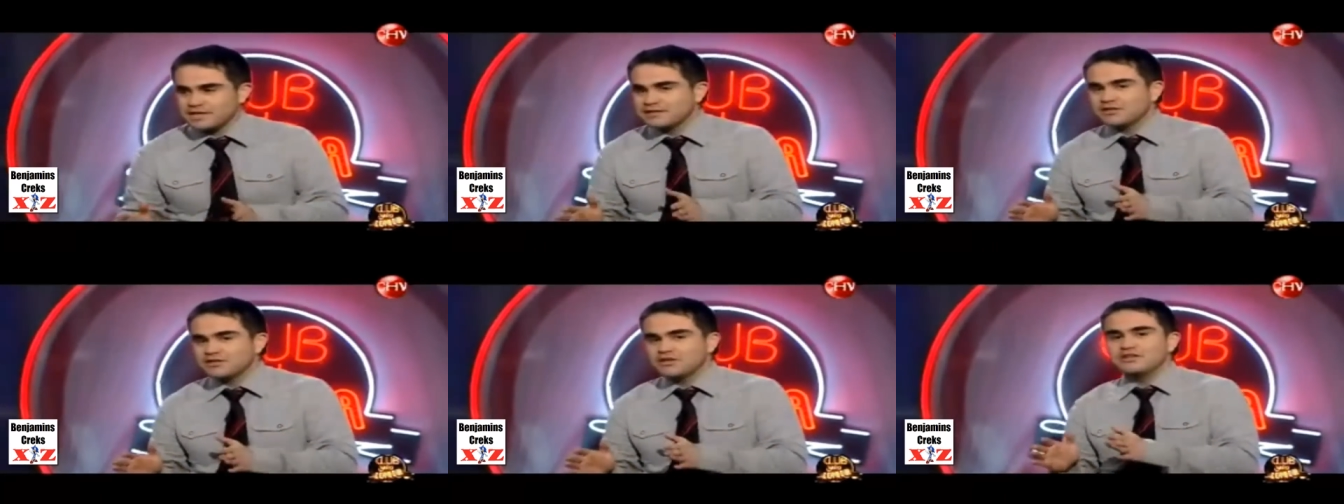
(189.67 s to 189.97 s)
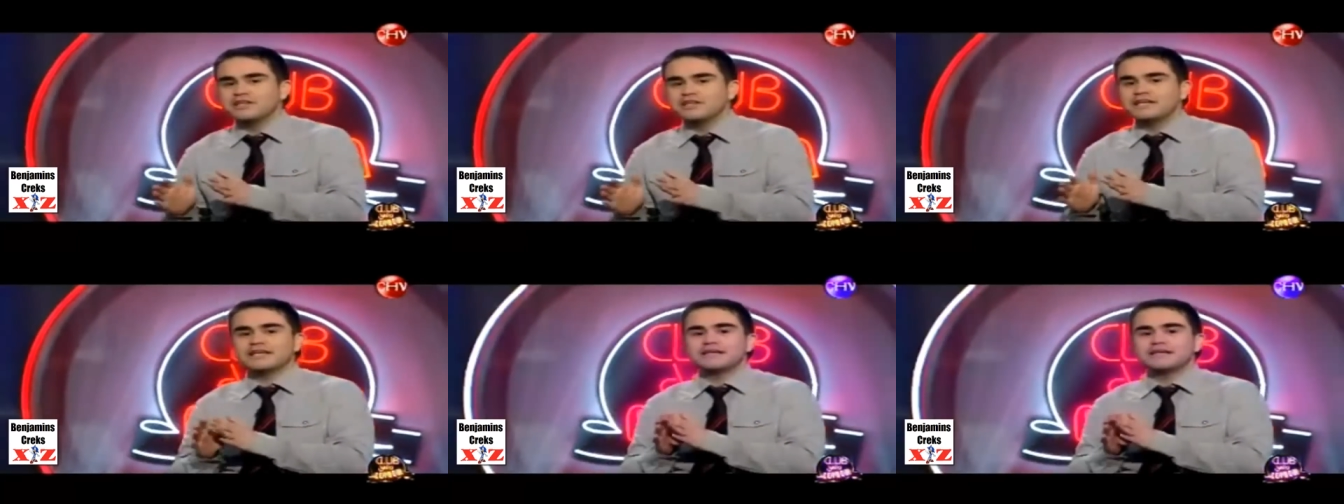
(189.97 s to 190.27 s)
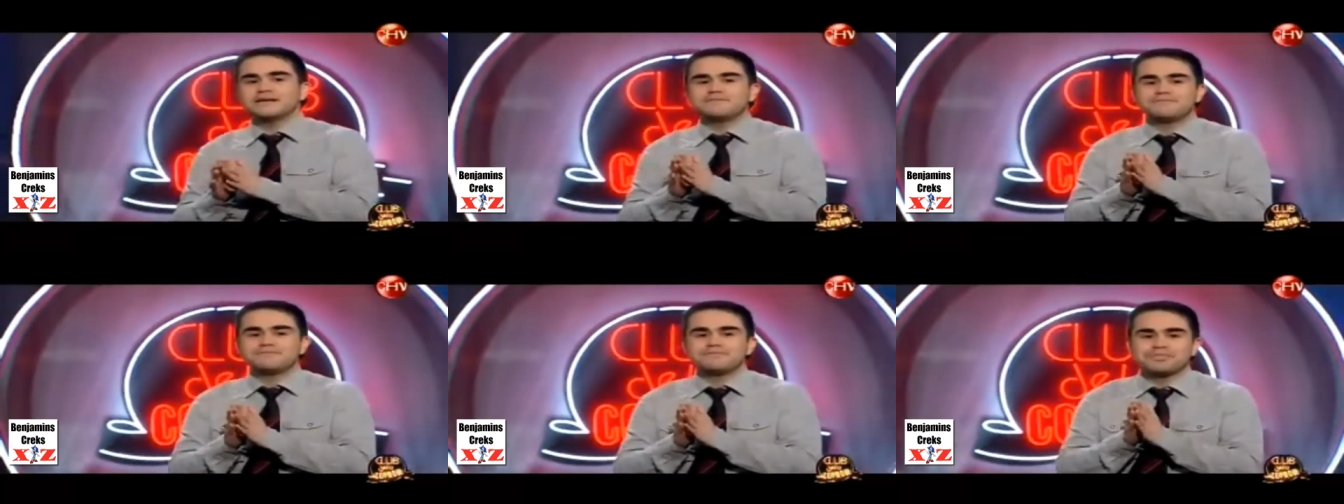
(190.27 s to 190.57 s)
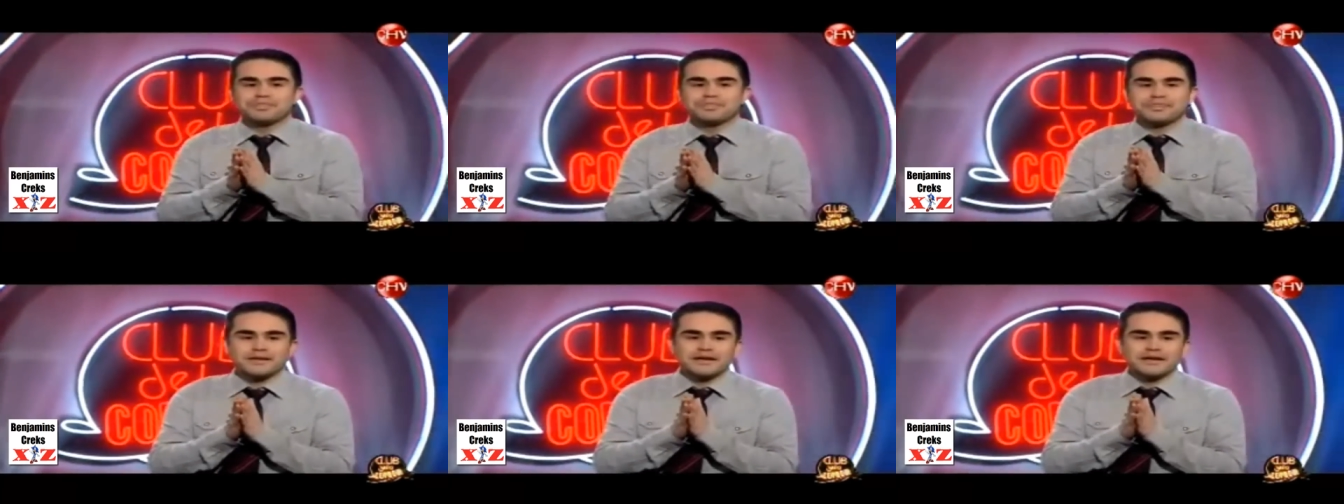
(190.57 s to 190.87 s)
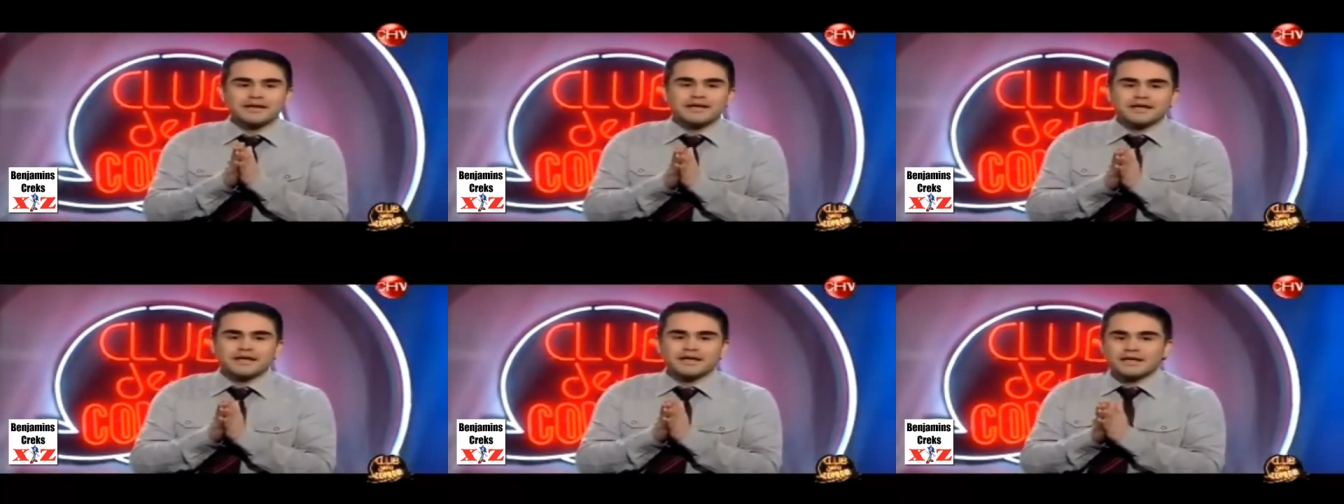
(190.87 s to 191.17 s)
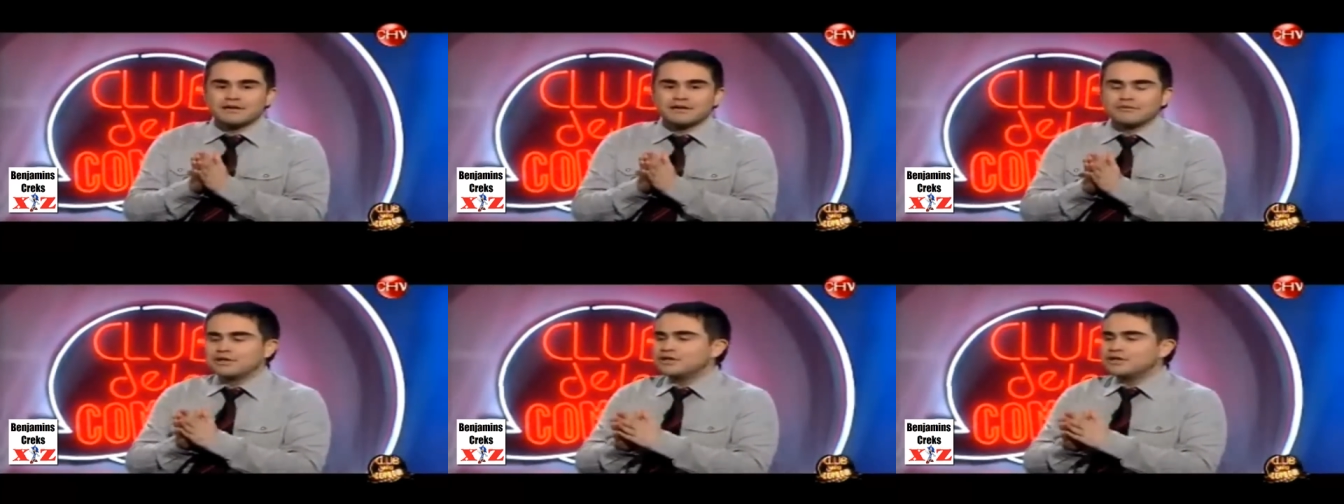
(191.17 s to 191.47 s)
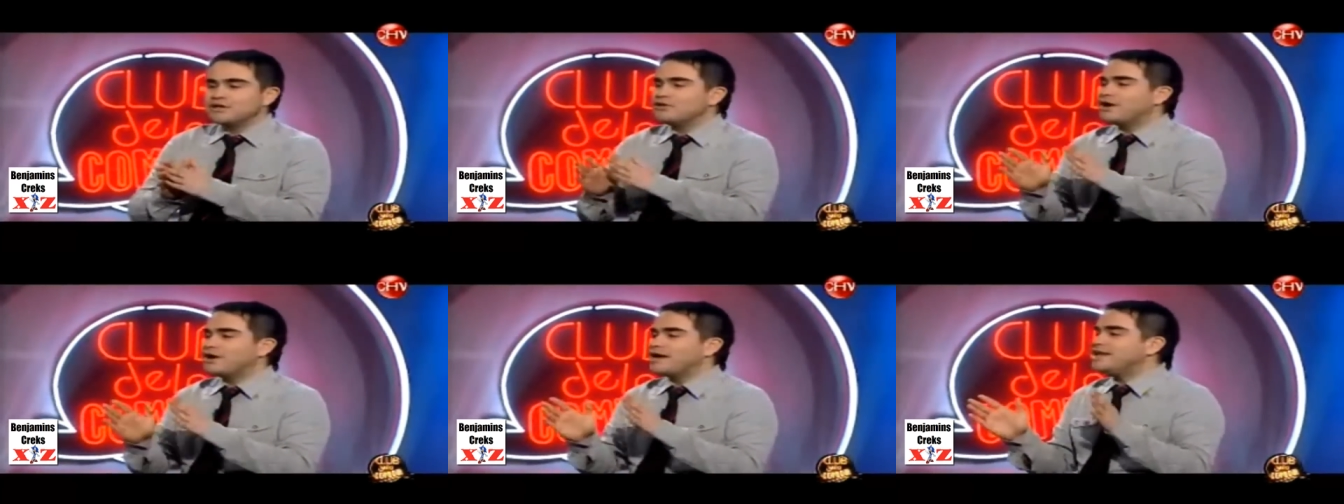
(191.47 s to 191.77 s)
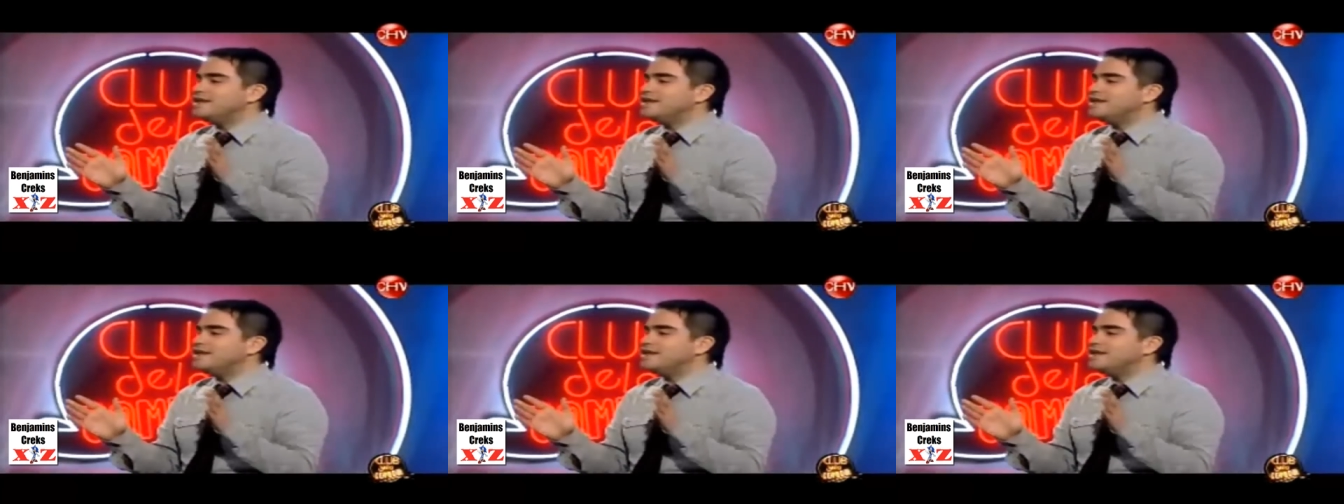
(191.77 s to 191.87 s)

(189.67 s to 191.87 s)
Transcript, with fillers: donde bueno, no hay